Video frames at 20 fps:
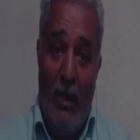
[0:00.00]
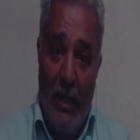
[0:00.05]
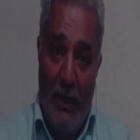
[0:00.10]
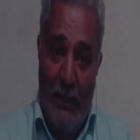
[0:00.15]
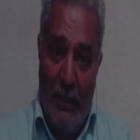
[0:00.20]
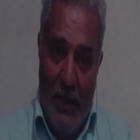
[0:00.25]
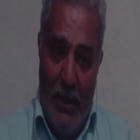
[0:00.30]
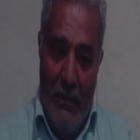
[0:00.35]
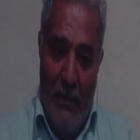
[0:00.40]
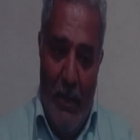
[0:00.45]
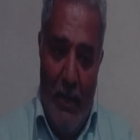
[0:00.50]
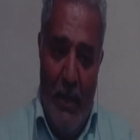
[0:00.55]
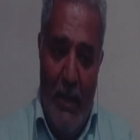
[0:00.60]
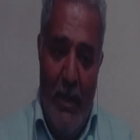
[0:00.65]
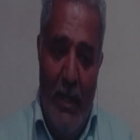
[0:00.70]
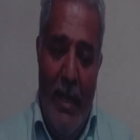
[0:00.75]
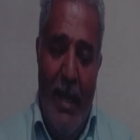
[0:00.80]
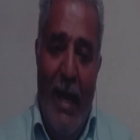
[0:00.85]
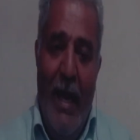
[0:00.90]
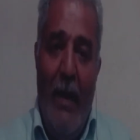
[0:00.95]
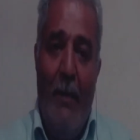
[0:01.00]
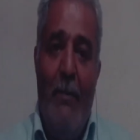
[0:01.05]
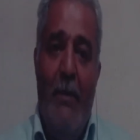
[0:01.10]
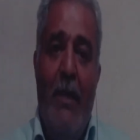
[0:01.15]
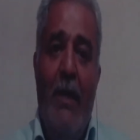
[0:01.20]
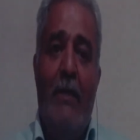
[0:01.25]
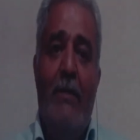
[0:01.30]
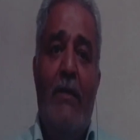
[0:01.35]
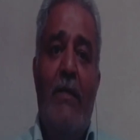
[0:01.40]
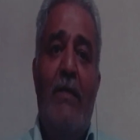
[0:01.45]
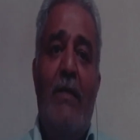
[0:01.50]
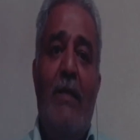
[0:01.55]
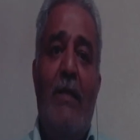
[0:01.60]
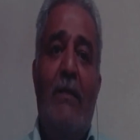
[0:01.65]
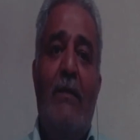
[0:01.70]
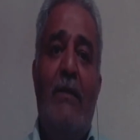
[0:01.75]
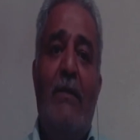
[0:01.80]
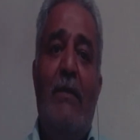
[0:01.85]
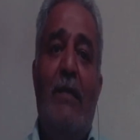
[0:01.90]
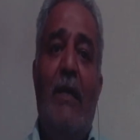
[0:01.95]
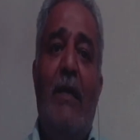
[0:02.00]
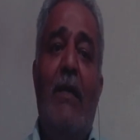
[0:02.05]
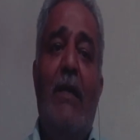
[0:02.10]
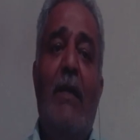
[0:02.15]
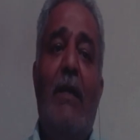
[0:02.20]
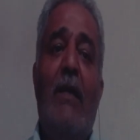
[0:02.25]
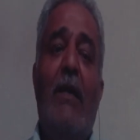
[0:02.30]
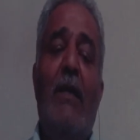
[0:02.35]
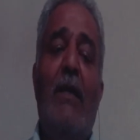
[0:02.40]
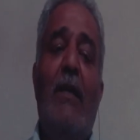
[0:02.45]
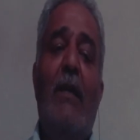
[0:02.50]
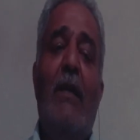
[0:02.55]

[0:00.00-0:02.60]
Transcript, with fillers: كدراما عم يعطي سرد تاريخي